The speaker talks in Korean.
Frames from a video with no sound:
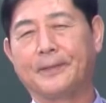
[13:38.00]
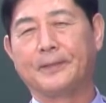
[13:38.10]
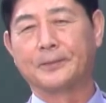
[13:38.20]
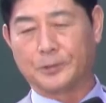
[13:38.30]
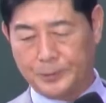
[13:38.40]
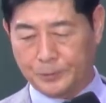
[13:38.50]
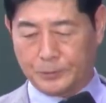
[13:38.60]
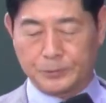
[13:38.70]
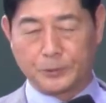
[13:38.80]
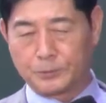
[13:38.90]
저번에
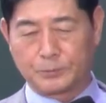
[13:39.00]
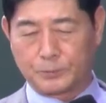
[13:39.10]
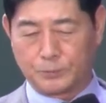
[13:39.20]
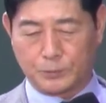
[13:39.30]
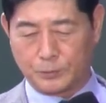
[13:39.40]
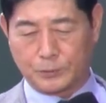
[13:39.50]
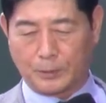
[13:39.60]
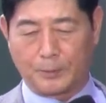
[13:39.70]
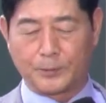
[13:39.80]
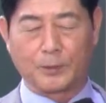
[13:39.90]
어떤
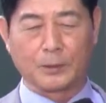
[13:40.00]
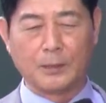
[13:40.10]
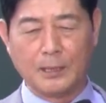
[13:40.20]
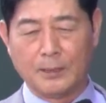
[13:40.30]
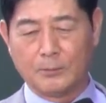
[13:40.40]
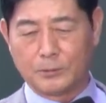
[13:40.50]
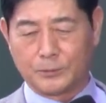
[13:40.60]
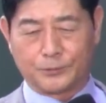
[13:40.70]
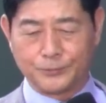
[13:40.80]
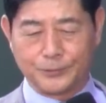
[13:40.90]
성교사님 한번와 어디
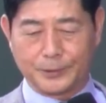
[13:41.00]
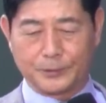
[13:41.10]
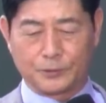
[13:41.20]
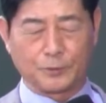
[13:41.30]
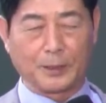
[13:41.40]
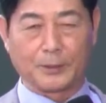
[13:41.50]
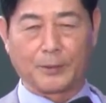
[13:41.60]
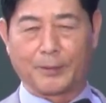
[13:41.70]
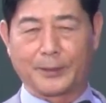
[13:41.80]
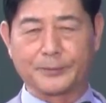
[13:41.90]
중국에서 추방대가
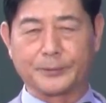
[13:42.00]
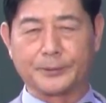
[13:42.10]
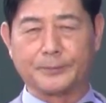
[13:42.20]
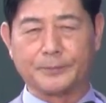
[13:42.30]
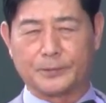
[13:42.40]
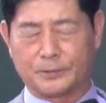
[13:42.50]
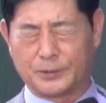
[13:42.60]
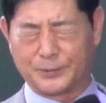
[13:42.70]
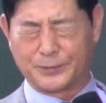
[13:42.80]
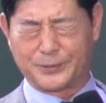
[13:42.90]
와가지고 지금
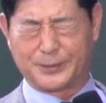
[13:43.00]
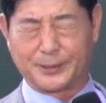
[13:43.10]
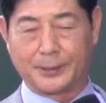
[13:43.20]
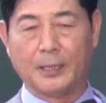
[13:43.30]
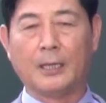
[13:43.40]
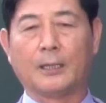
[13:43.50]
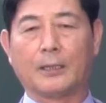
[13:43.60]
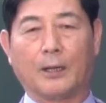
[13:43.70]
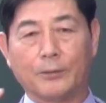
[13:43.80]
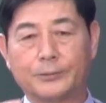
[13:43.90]
성교지를 정해
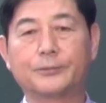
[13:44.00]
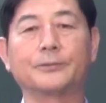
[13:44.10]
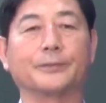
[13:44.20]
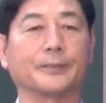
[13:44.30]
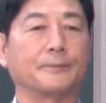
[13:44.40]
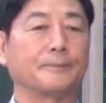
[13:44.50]
나우스로 정해.